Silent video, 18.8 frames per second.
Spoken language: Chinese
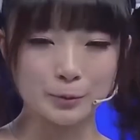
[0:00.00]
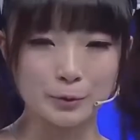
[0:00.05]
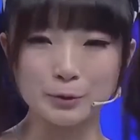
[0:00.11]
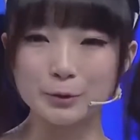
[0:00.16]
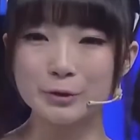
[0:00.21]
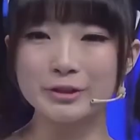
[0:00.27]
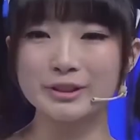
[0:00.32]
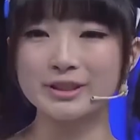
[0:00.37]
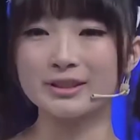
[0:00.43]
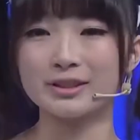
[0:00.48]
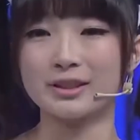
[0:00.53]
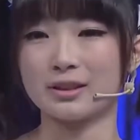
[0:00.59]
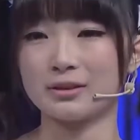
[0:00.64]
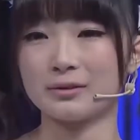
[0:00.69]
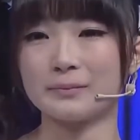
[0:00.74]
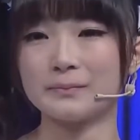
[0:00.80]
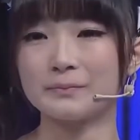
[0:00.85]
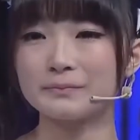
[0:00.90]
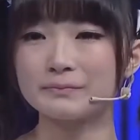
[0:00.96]
不会的，
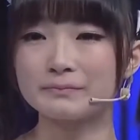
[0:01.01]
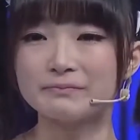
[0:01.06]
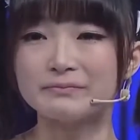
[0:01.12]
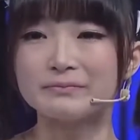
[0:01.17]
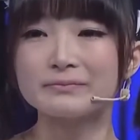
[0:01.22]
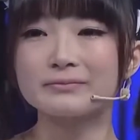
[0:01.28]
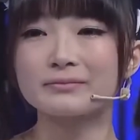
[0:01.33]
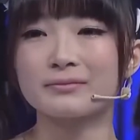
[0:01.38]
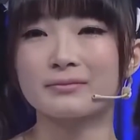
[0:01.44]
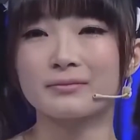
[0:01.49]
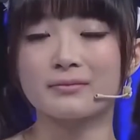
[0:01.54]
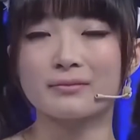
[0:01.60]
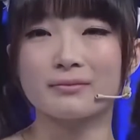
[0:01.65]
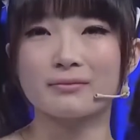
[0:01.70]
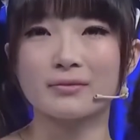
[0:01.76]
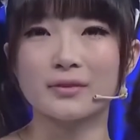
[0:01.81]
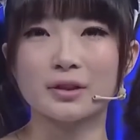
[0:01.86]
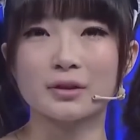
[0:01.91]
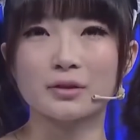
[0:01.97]

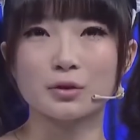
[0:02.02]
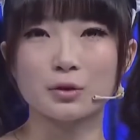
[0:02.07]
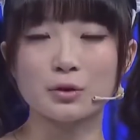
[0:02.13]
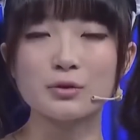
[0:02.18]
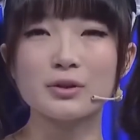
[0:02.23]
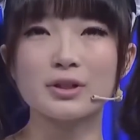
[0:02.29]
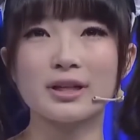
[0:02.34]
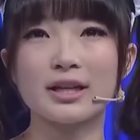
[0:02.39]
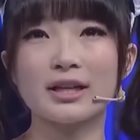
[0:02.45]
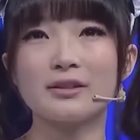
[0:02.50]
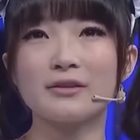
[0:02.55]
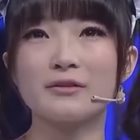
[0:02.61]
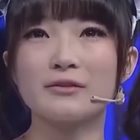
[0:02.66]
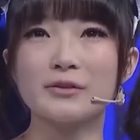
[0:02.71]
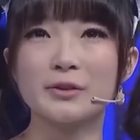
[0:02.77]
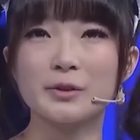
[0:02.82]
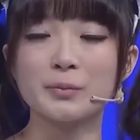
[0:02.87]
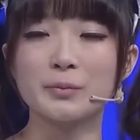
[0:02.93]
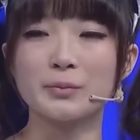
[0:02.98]
通过他的
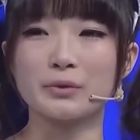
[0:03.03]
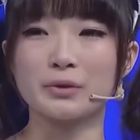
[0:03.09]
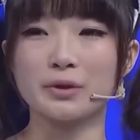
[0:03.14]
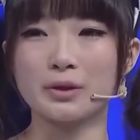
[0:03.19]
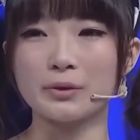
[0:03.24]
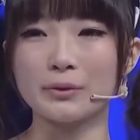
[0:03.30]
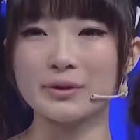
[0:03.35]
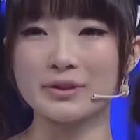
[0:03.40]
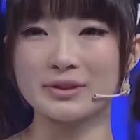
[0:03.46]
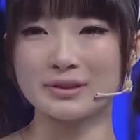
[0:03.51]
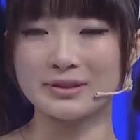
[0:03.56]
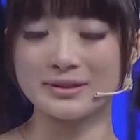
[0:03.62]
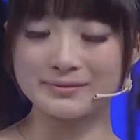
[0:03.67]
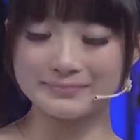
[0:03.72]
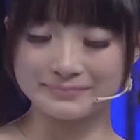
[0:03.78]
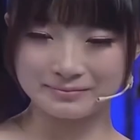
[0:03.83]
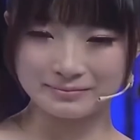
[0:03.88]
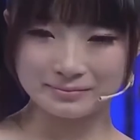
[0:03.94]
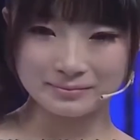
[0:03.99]
微博，我已
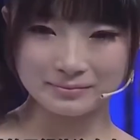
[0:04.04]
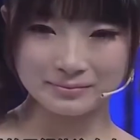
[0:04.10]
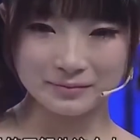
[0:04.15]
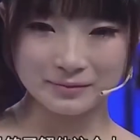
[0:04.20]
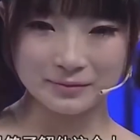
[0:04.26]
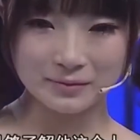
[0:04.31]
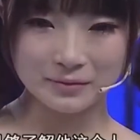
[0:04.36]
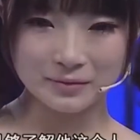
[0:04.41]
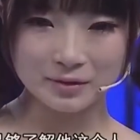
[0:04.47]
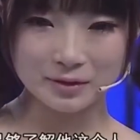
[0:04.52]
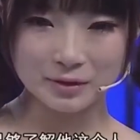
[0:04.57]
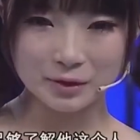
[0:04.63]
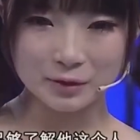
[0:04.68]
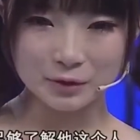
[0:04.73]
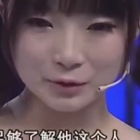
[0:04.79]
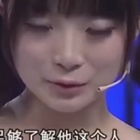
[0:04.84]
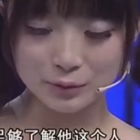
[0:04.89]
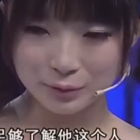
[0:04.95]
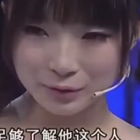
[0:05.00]
经
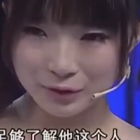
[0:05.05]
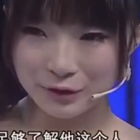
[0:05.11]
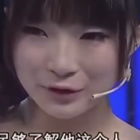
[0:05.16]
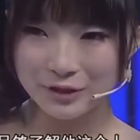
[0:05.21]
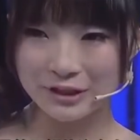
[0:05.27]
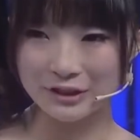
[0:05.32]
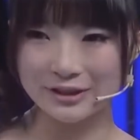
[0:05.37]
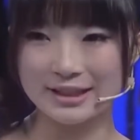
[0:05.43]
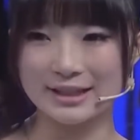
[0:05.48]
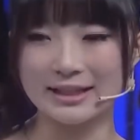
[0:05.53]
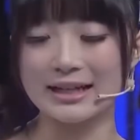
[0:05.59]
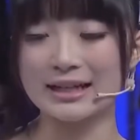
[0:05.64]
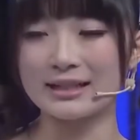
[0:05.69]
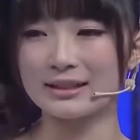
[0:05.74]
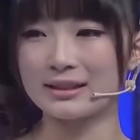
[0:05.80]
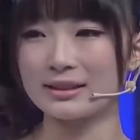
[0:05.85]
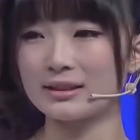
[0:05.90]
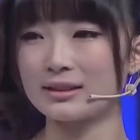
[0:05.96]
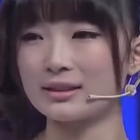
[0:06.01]
足够了解
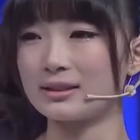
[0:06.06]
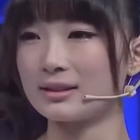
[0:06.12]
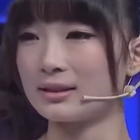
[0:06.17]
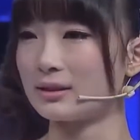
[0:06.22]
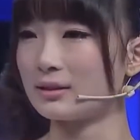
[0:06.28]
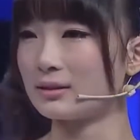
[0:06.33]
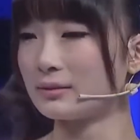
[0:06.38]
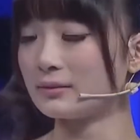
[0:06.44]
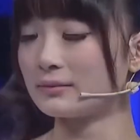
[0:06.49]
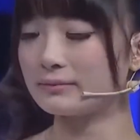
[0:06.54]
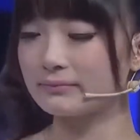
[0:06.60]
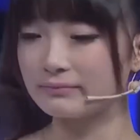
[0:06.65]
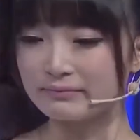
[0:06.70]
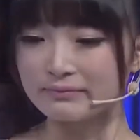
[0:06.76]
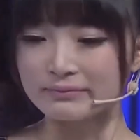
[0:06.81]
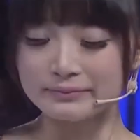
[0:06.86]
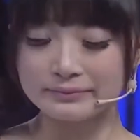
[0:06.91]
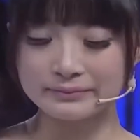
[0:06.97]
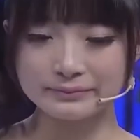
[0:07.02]
他这个人，
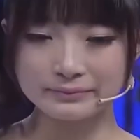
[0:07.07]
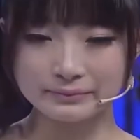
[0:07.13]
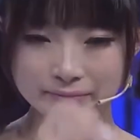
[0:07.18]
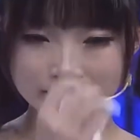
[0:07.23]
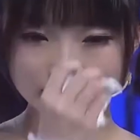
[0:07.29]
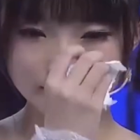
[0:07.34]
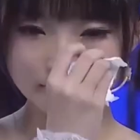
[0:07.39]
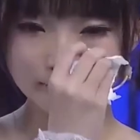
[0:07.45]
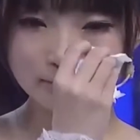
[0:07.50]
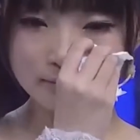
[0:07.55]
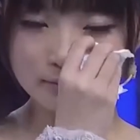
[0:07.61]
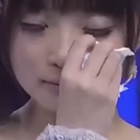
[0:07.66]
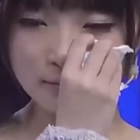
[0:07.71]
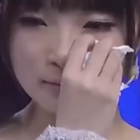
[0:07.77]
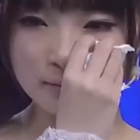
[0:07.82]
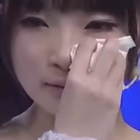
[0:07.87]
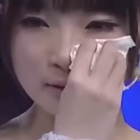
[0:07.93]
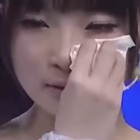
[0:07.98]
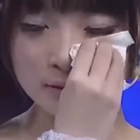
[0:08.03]

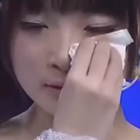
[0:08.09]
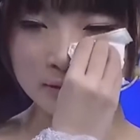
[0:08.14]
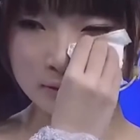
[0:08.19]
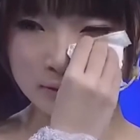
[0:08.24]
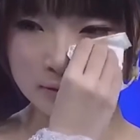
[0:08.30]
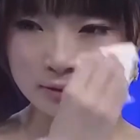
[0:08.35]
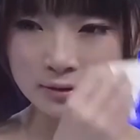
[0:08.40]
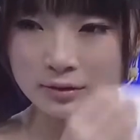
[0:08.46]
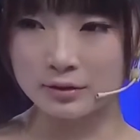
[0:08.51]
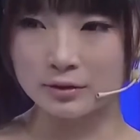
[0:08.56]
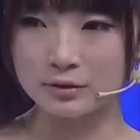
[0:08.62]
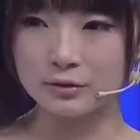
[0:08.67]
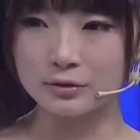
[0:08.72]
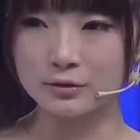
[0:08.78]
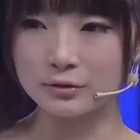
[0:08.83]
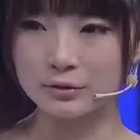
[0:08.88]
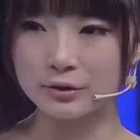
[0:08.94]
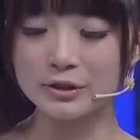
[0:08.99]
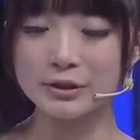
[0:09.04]

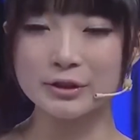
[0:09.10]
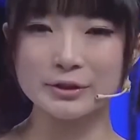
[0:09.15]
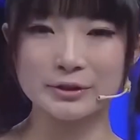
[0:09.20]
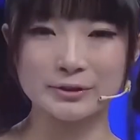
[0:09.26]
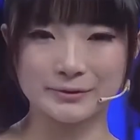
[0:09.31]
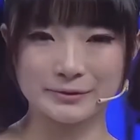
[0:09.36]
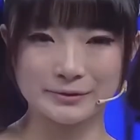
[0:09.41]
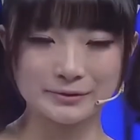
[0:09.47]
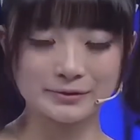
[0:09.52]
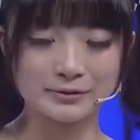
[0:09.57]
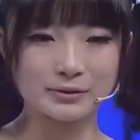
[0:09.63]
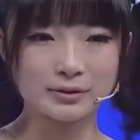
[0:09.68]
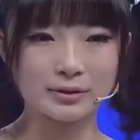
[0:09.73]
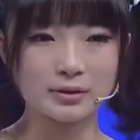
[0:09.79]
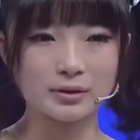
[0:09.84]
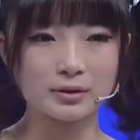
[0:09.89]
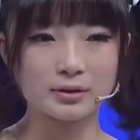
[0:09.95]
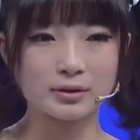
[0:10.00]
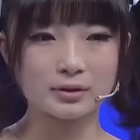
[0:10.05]
所以
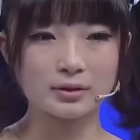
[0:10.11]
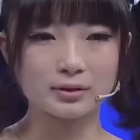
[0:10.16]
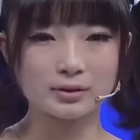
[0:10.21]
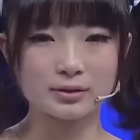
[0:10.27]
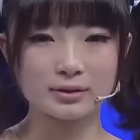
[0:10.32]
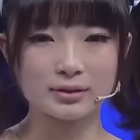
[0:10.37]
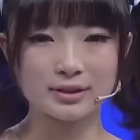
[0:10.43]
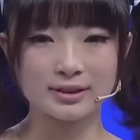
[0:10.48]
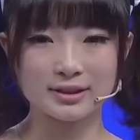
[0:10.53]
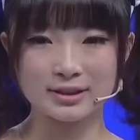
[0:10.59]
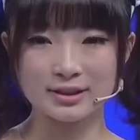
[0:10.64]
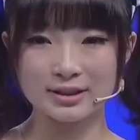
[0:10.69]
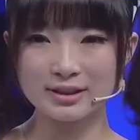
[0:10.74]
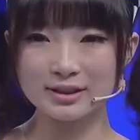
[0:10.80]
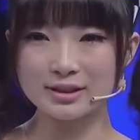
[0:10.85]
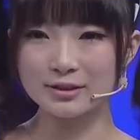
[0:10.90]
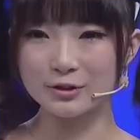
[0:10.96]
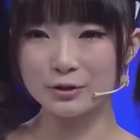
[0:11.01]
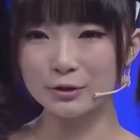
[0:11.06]

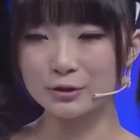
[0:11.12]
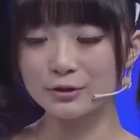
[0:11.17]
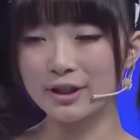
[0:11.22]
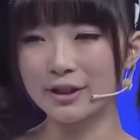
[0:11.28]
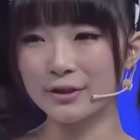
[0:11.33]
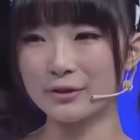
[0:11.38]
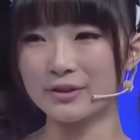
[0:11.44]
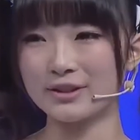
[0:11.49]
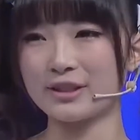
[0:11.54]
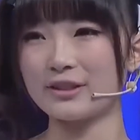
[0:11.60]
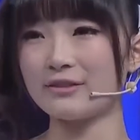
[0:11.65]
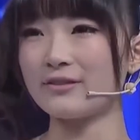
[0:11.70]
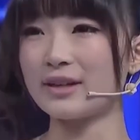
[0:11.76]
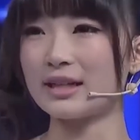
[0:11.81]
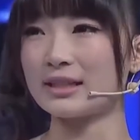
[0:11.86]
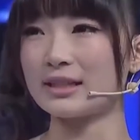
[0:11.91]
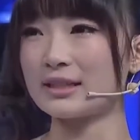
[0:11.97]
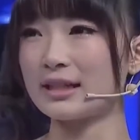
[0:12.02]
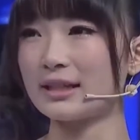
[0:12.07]
即使就算有些
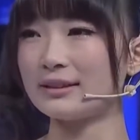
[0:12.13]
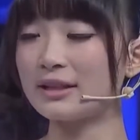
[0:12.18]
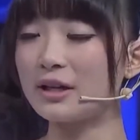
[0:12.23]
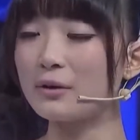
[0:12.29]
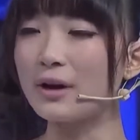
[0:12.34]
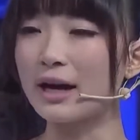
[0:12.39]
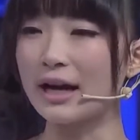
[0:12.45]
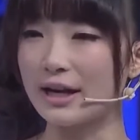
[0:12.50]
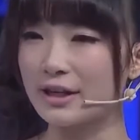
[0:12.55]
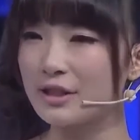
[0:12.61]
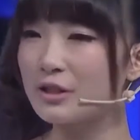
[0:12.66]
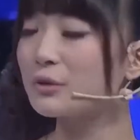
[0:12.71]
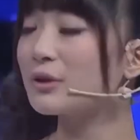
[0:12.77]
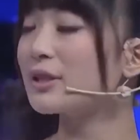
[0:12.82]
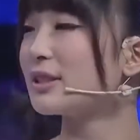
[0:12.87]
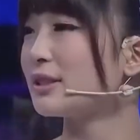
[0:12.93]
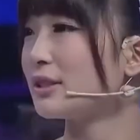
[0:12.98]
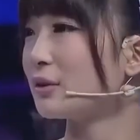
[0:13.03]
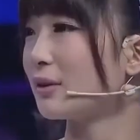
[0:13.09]
反差，但我还是
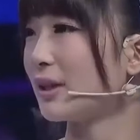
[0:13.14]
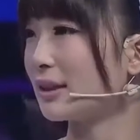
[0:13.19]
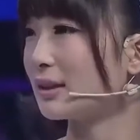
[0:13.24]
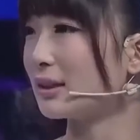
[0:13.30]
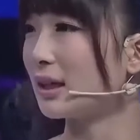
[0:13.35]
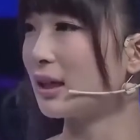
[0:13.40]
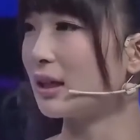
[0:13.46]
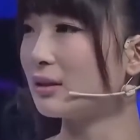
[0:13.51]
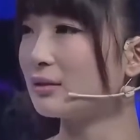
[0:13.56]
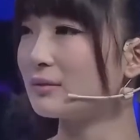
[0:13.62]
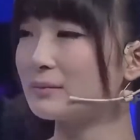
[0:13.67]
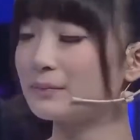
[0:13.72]
会喜欢他。